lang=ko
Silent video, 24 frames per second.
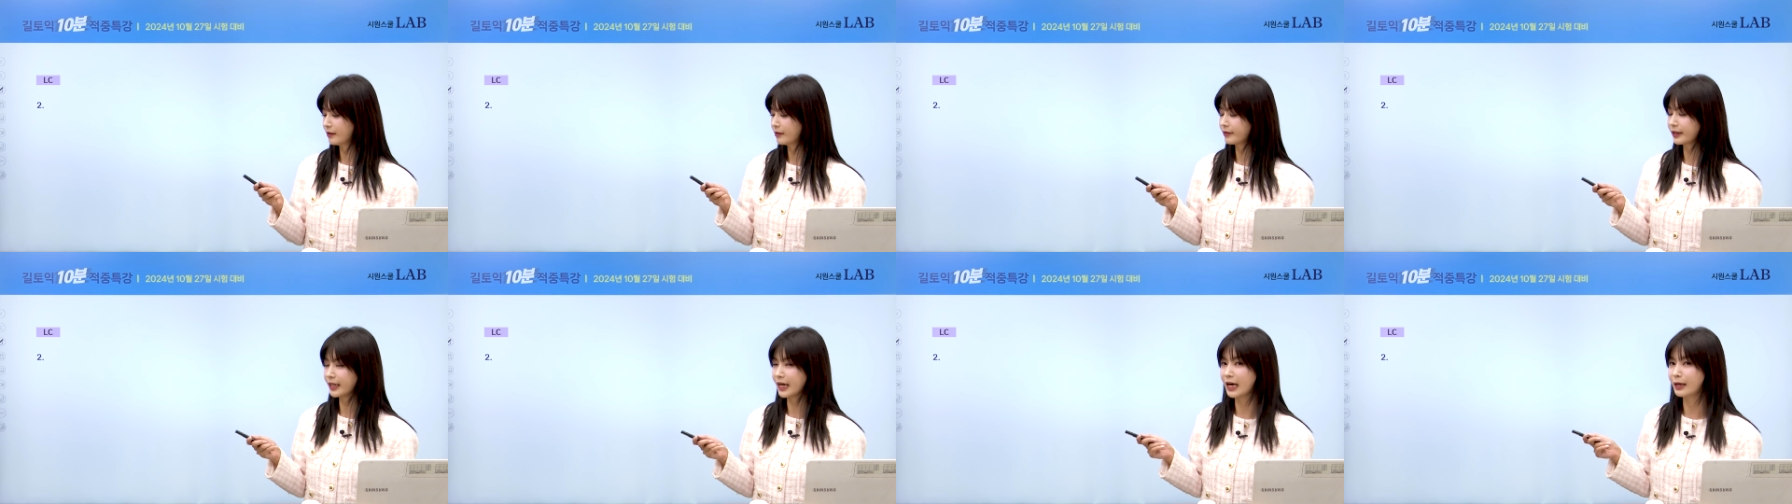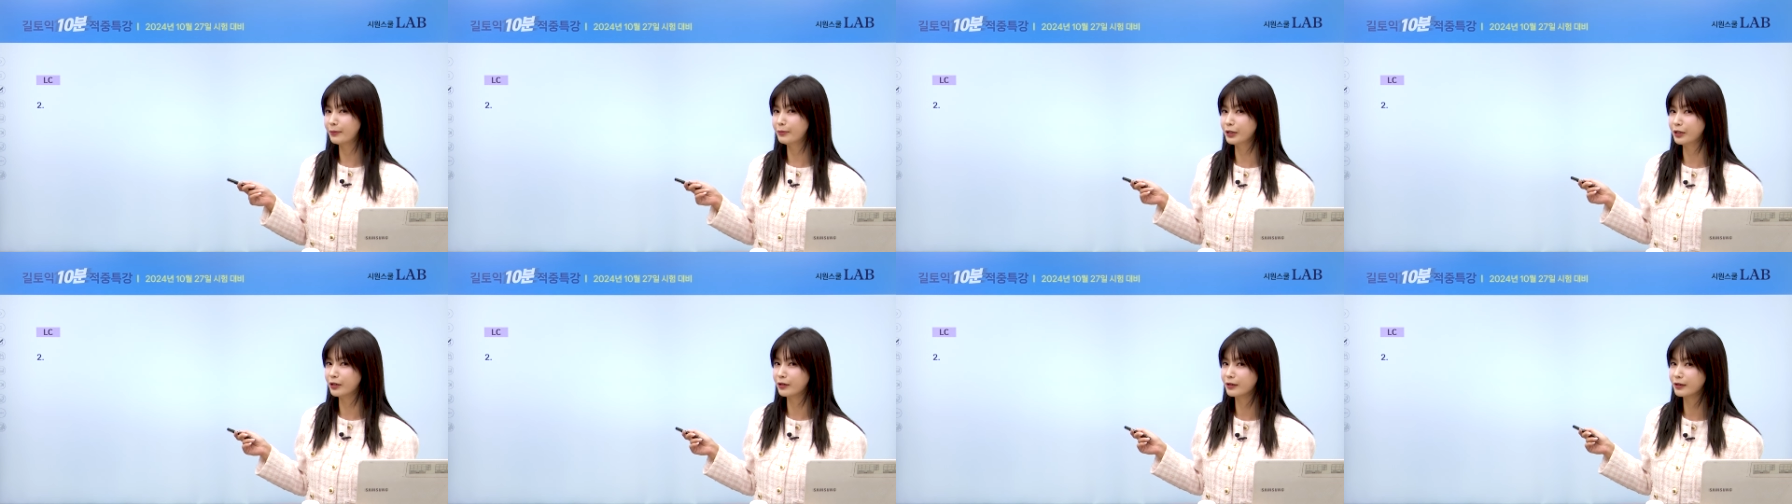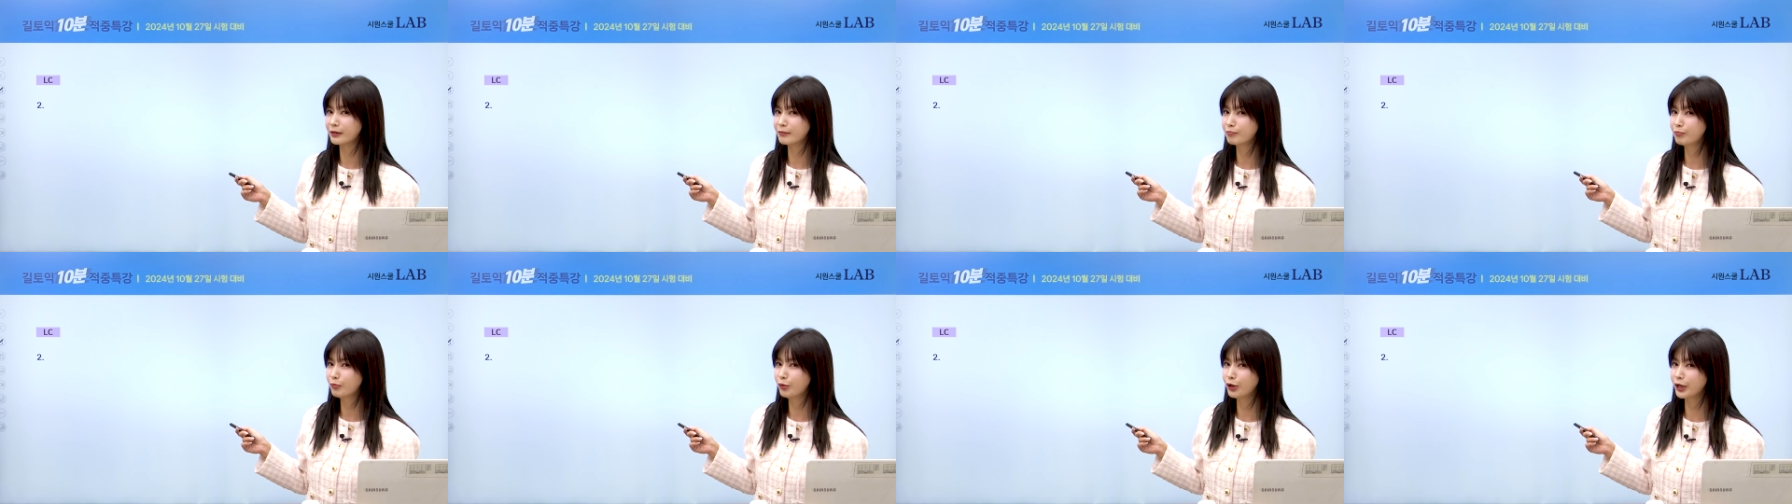답은
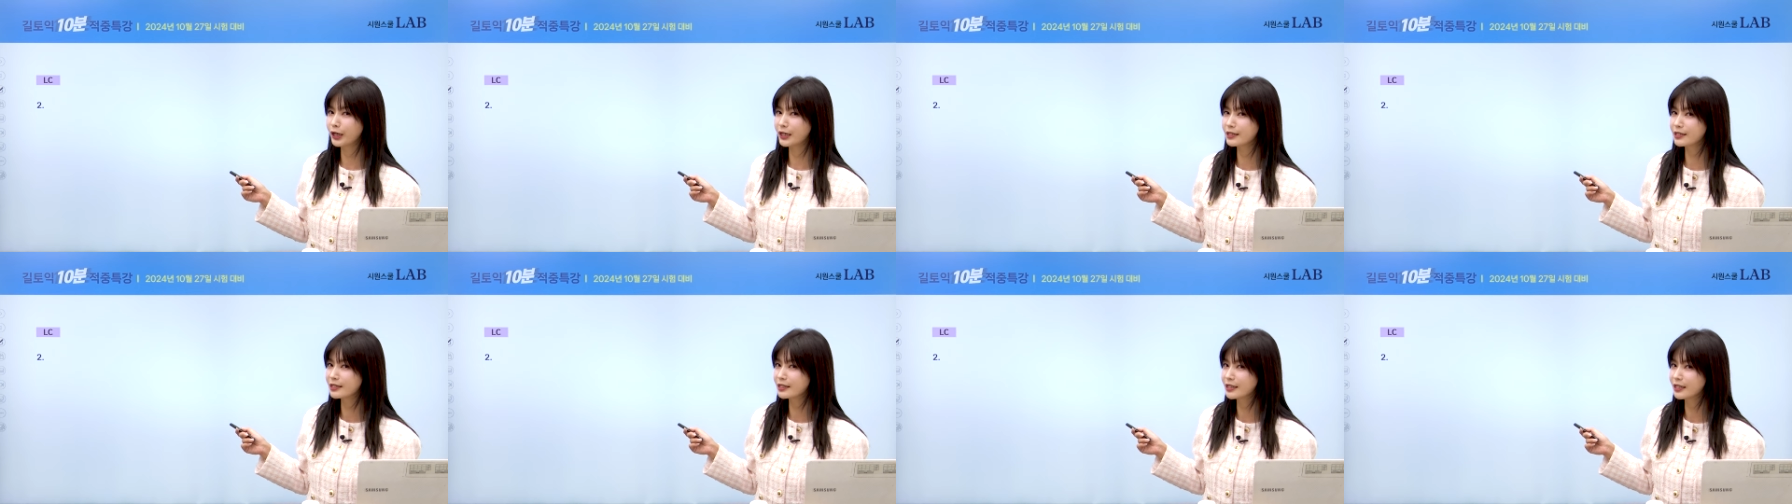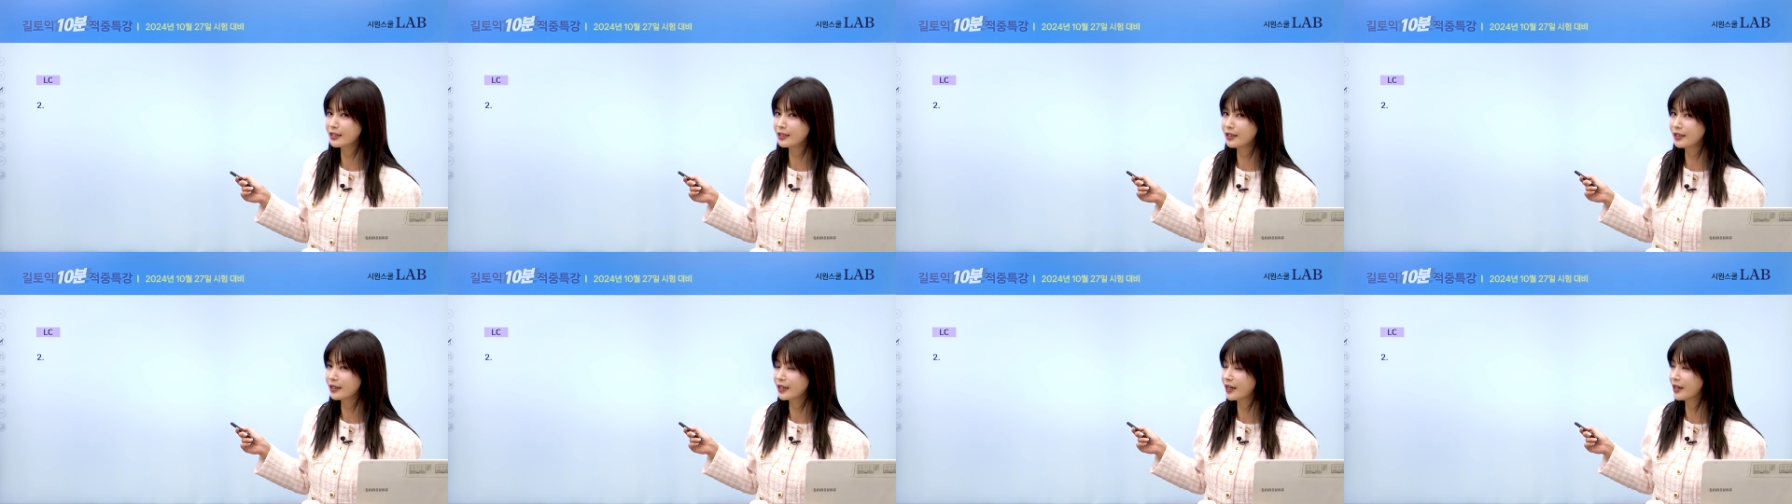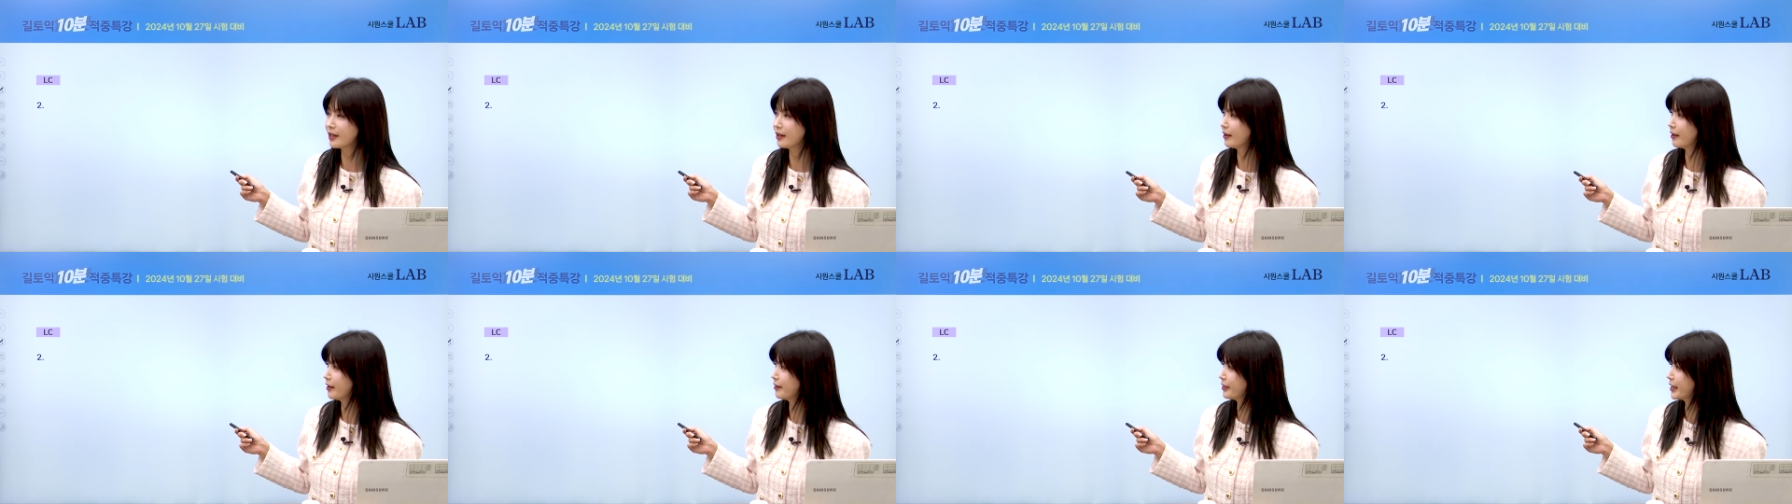뭐
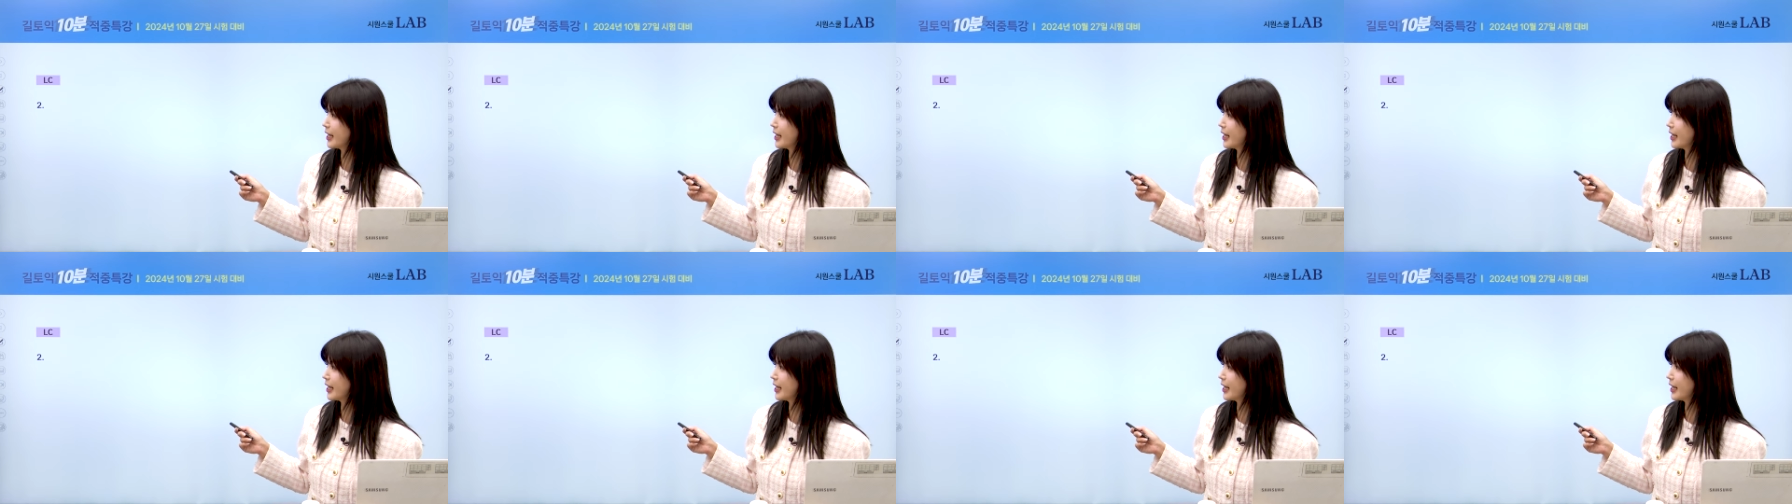했어요?